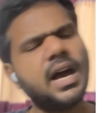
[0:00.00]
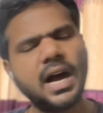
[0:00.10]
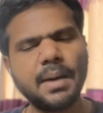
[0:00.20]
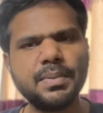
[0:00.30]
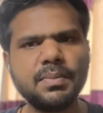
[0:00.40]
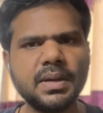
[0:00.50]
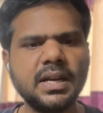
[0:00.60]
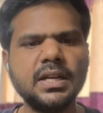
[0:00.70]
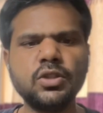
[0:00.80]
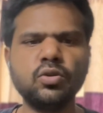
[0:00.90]
आपने मेरे
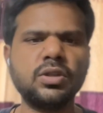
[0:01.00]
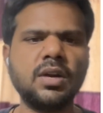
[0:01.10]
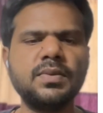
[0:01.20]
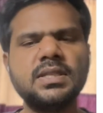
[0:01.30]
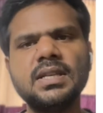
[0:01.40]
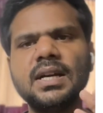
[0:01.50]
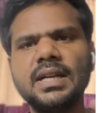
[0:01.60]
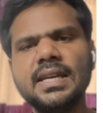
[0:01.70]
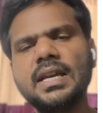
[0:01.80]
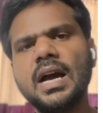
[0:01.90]
लिए जो सर्विस दिया
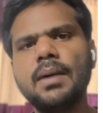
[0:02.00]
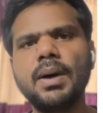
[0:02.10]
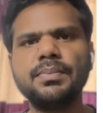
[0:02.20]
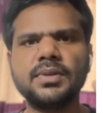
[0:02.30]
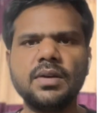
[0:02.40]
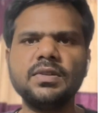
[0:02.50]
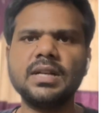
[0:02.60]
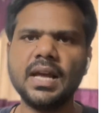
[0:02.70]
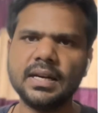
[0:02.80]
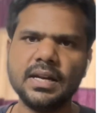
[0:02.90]
ठीक है अब आप सर्विस
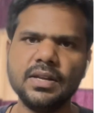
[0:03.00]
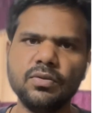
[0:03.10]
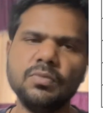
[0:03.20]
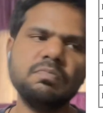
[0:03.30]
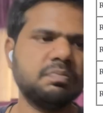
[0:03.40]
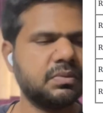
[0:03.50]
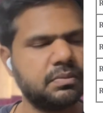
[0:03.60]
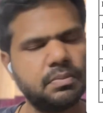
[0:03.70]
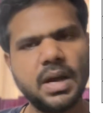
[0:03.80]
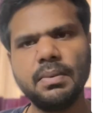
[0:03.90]
लायक नहीं हो
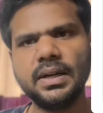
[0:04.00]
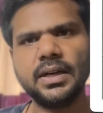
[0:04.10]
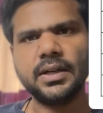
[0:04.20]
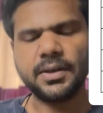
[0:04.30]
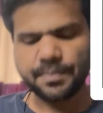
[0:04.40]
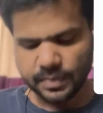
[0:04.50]
बाय बाय टाटा